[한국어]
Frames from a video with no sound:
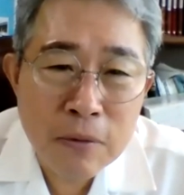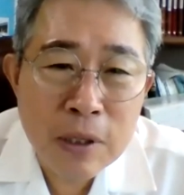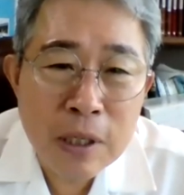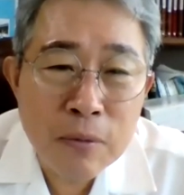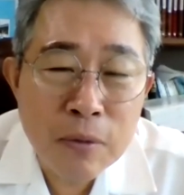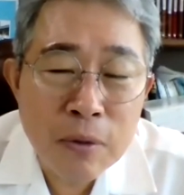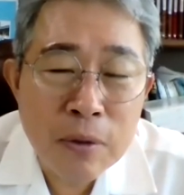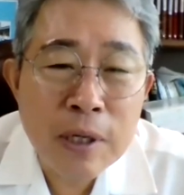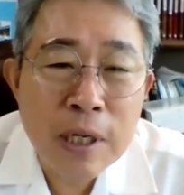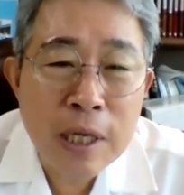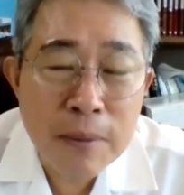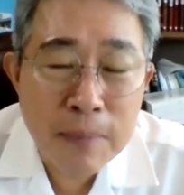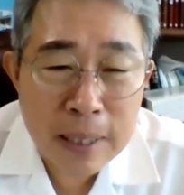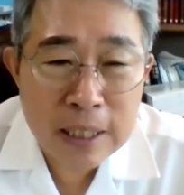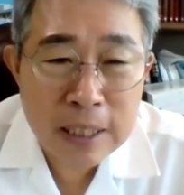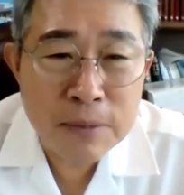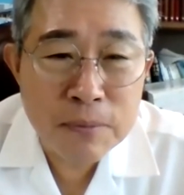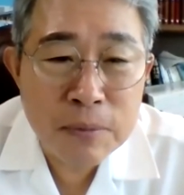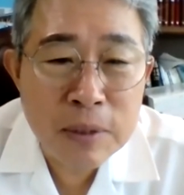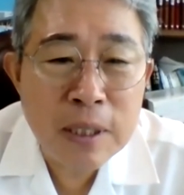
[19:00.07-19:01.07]
일부러 이렇게
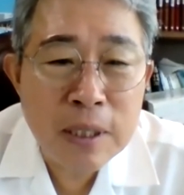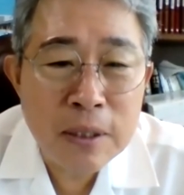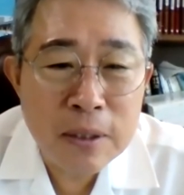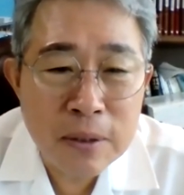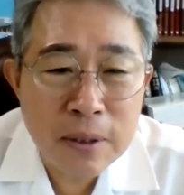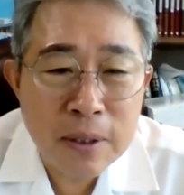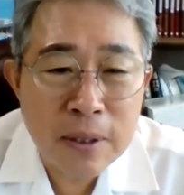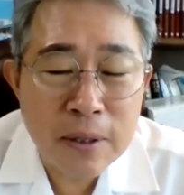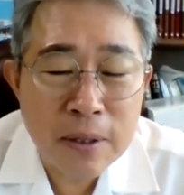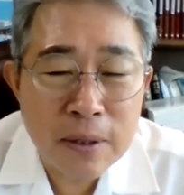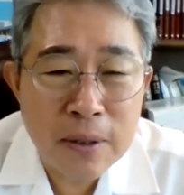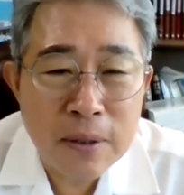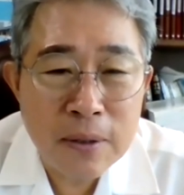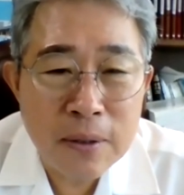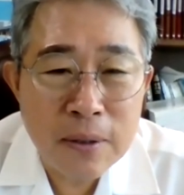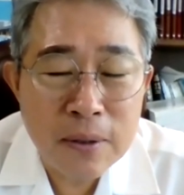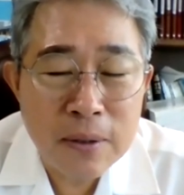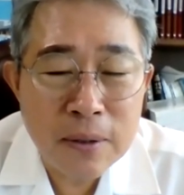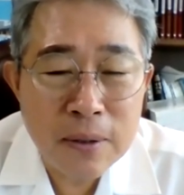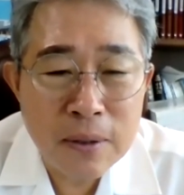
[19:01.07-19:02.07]
말씀드리는
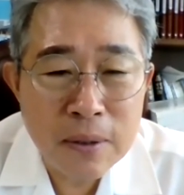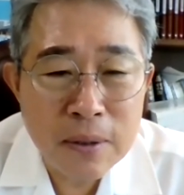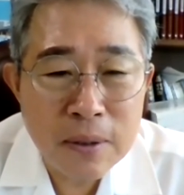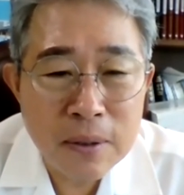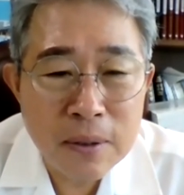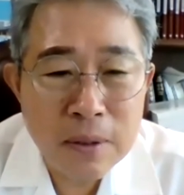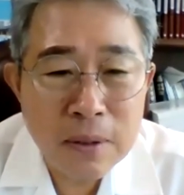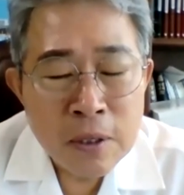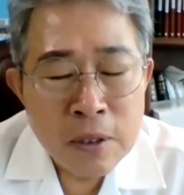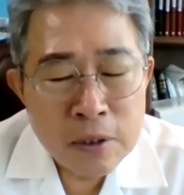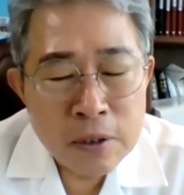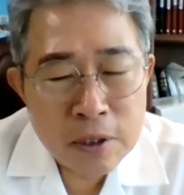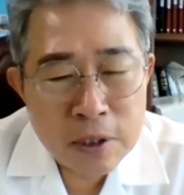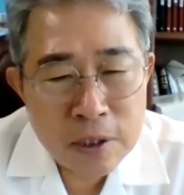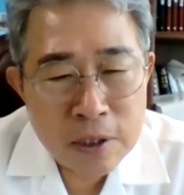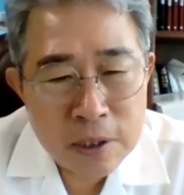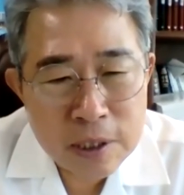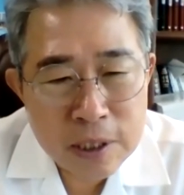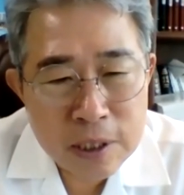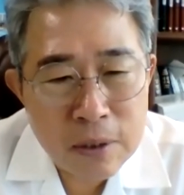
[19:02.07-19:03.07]
거예요.
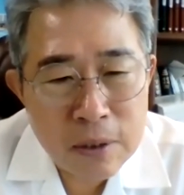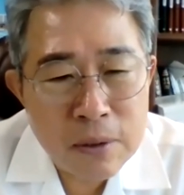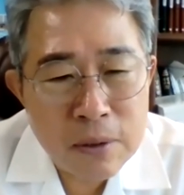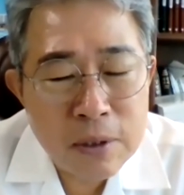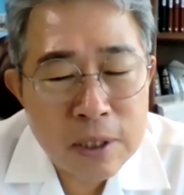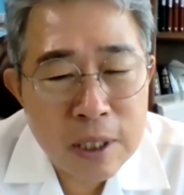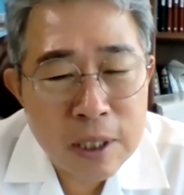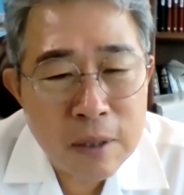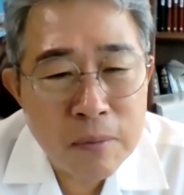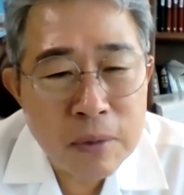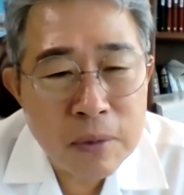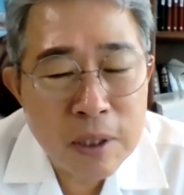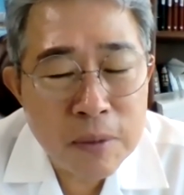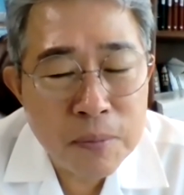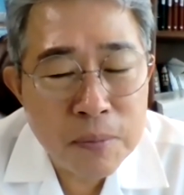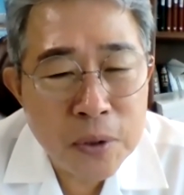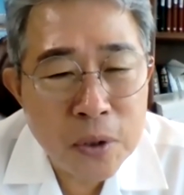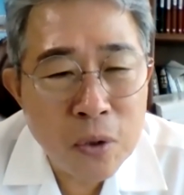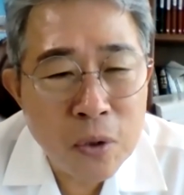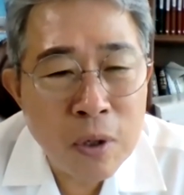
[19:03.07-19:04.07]
진짜로 그 사람한테
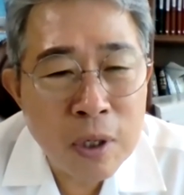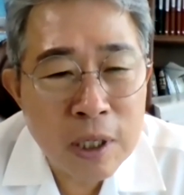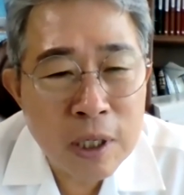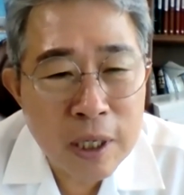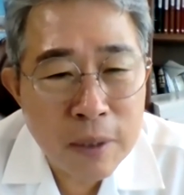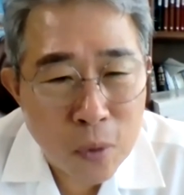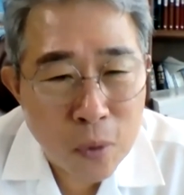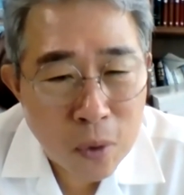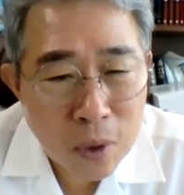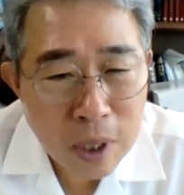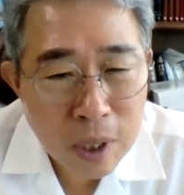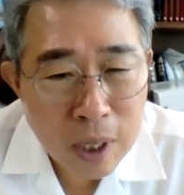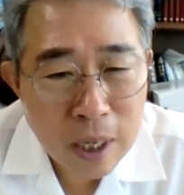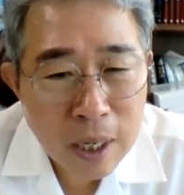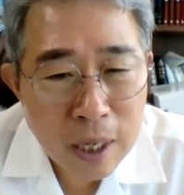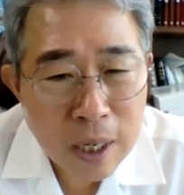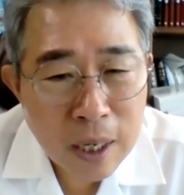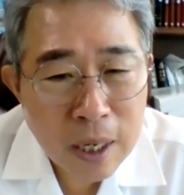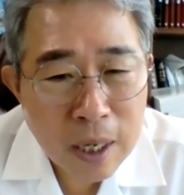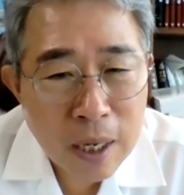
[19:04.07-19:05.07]
필요한 게
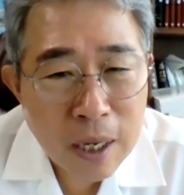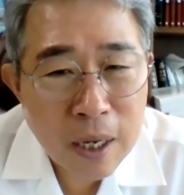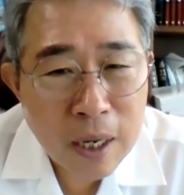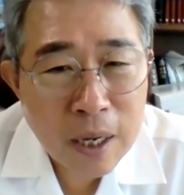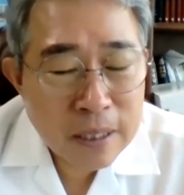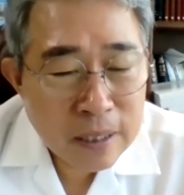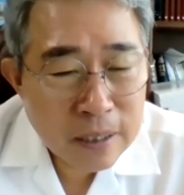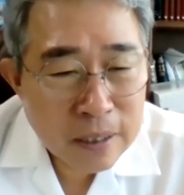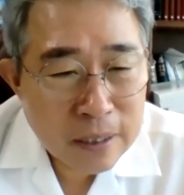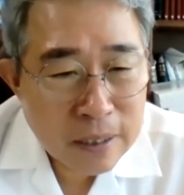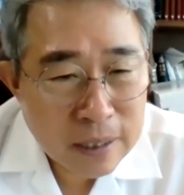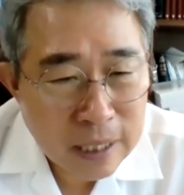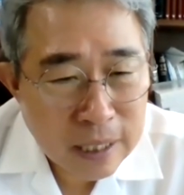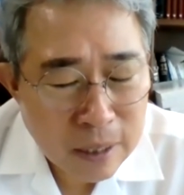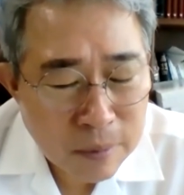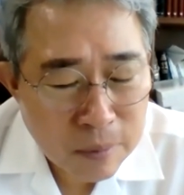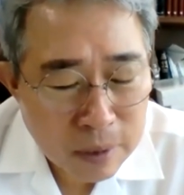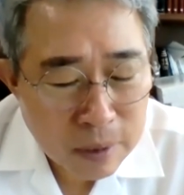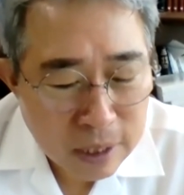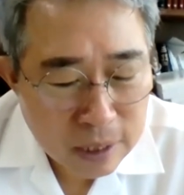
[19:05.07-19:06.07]
뭘까? 그
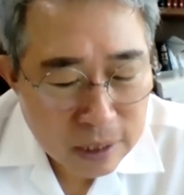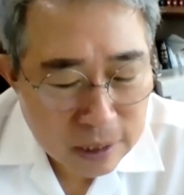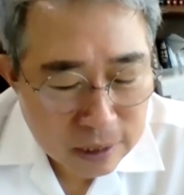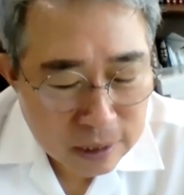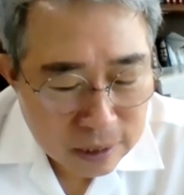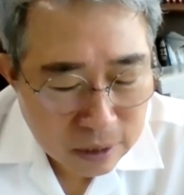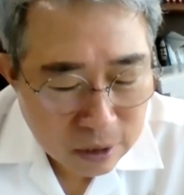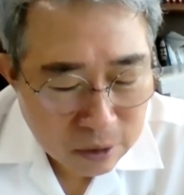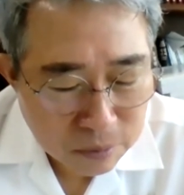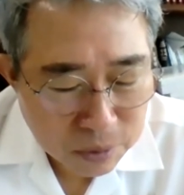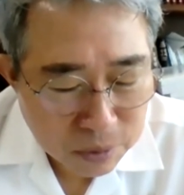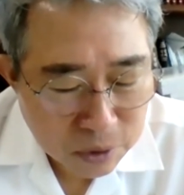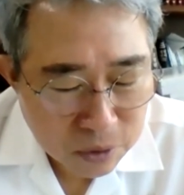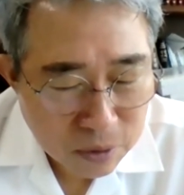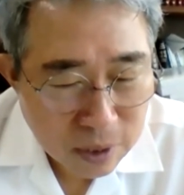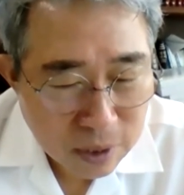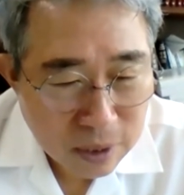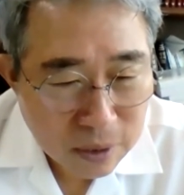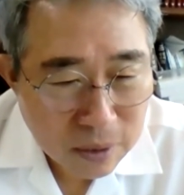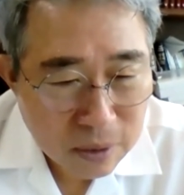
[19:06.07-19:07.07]
사람한테 진짜로
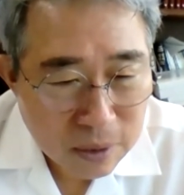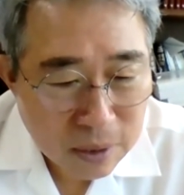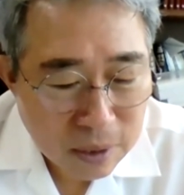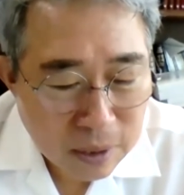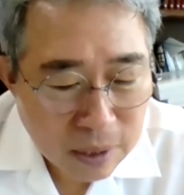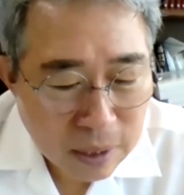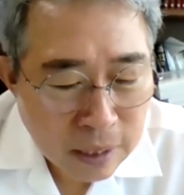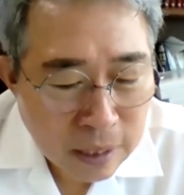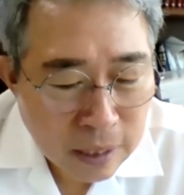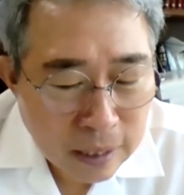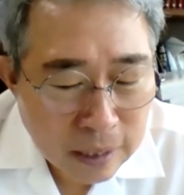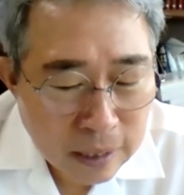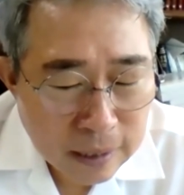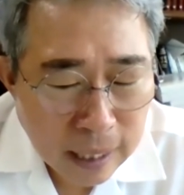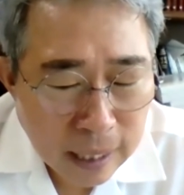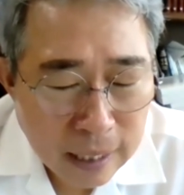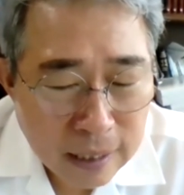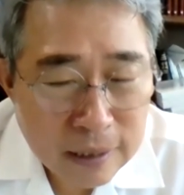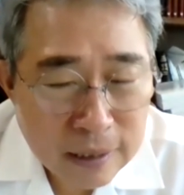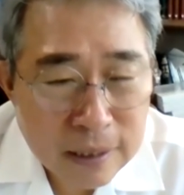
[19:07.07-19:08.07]
필요한 건
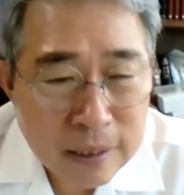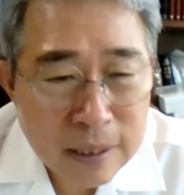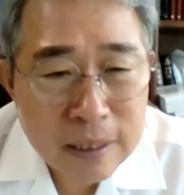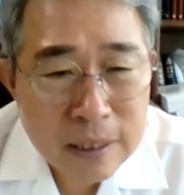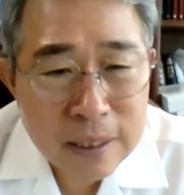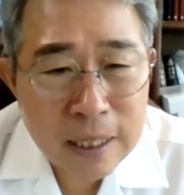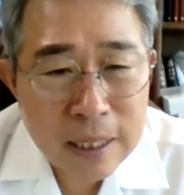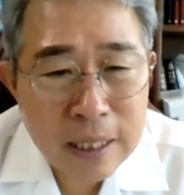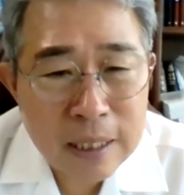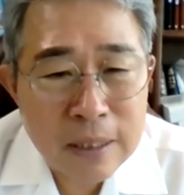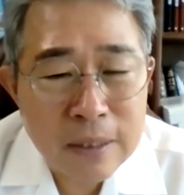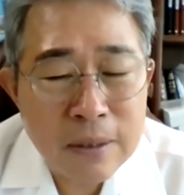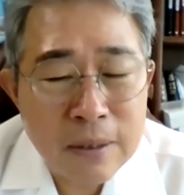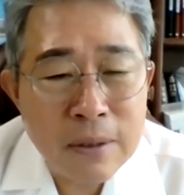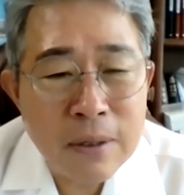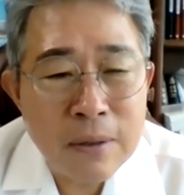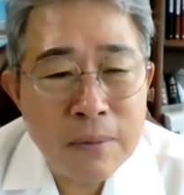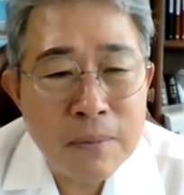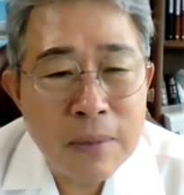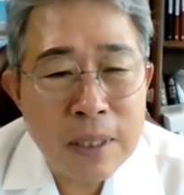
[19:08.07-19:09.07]
당신이 살았던
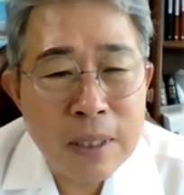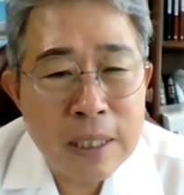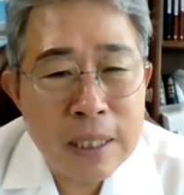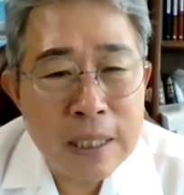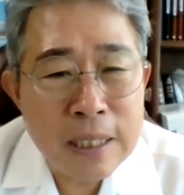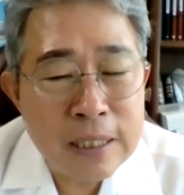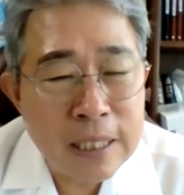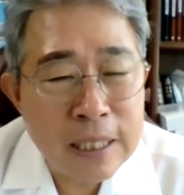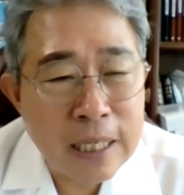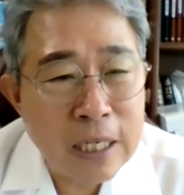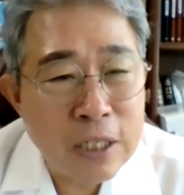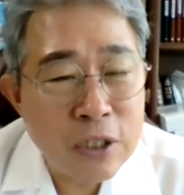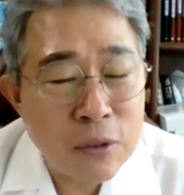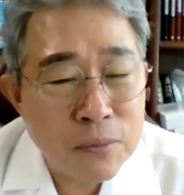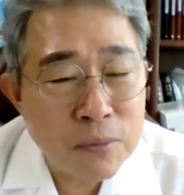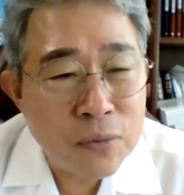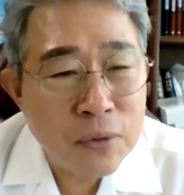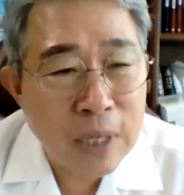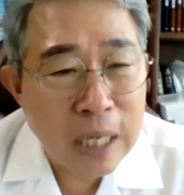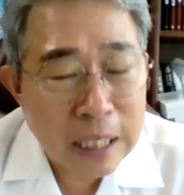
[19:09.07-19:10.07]
것만이 인생이
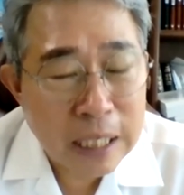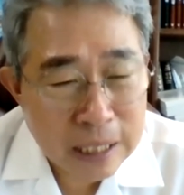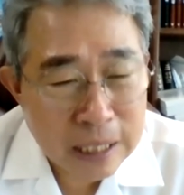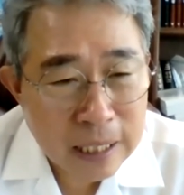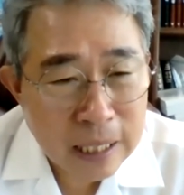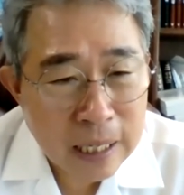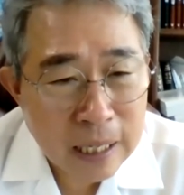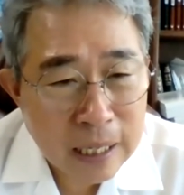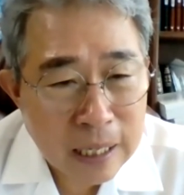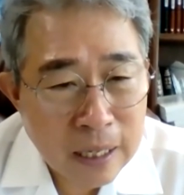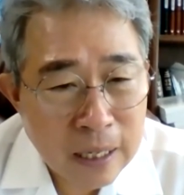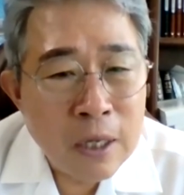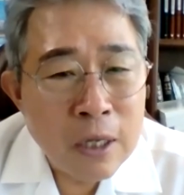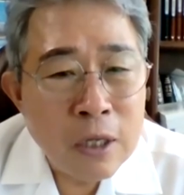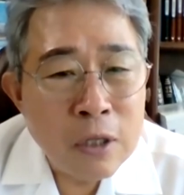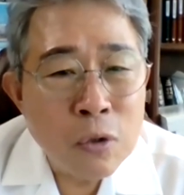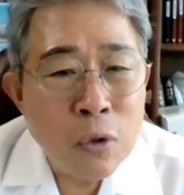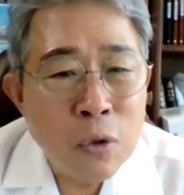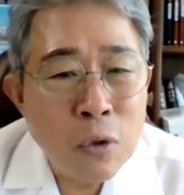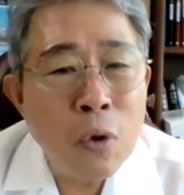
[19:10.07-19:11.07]
전부가 아니다.
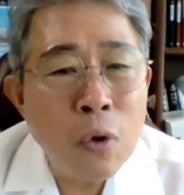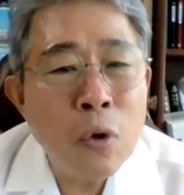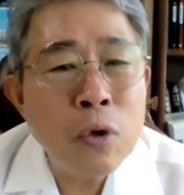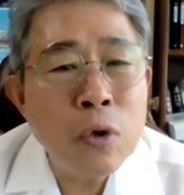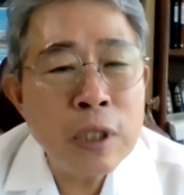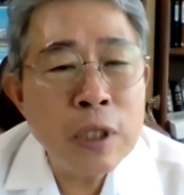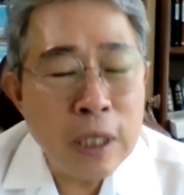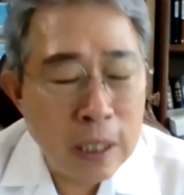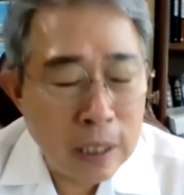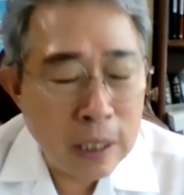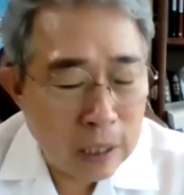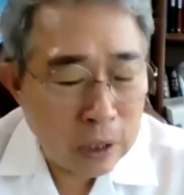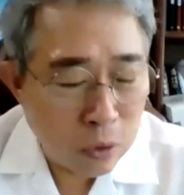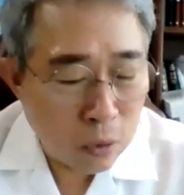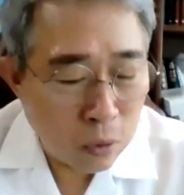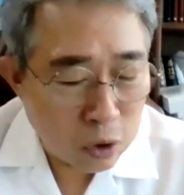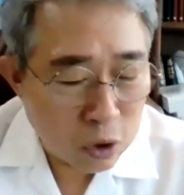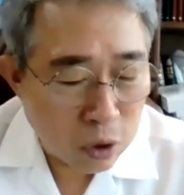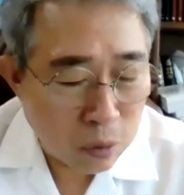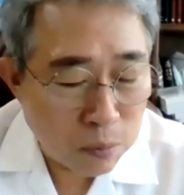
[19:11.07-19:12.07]
돈이
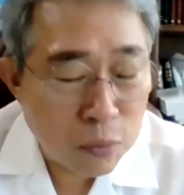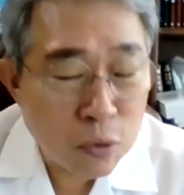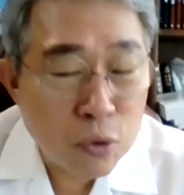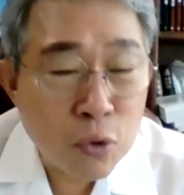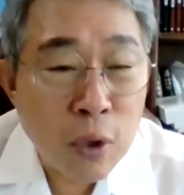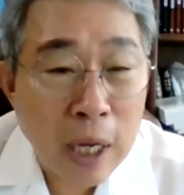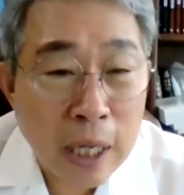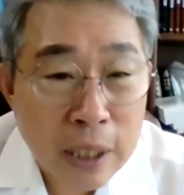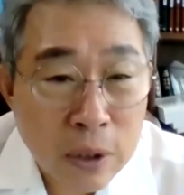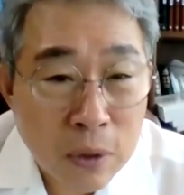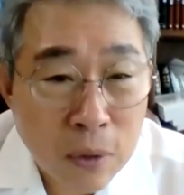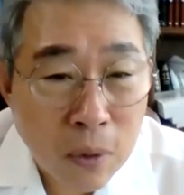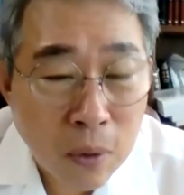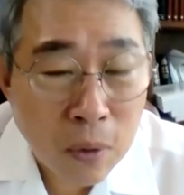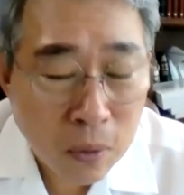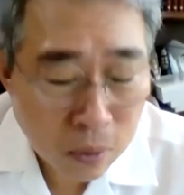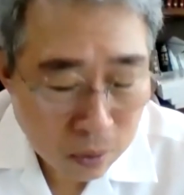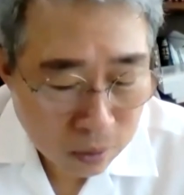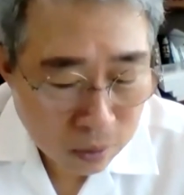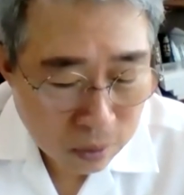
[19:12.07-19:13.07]
또 전부도 아니고